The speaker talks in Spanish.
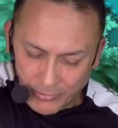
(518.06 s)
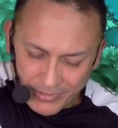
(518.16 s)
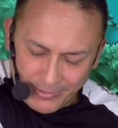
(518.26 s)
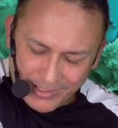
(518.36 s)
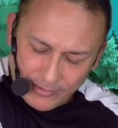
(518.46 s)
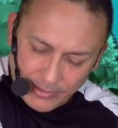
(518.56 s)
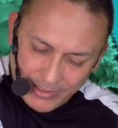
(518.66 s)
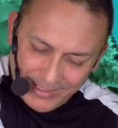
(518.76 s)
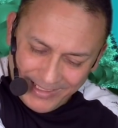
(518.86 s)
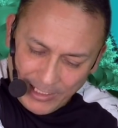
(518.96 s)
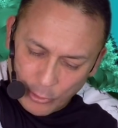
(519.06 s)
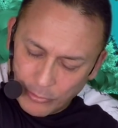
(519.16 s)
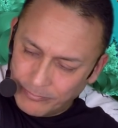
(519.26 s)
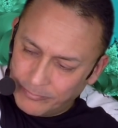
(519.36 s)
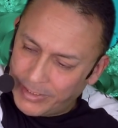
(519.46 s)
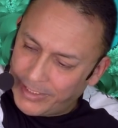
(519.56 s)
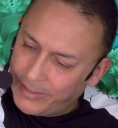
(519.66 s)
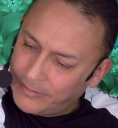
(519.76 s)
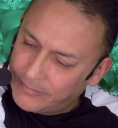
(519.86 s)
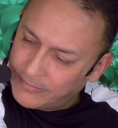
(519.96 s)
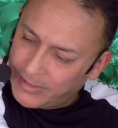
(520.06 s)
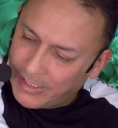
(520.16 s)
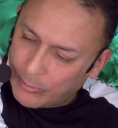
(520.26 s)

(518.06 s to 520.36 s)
Vamos a ver el hombre de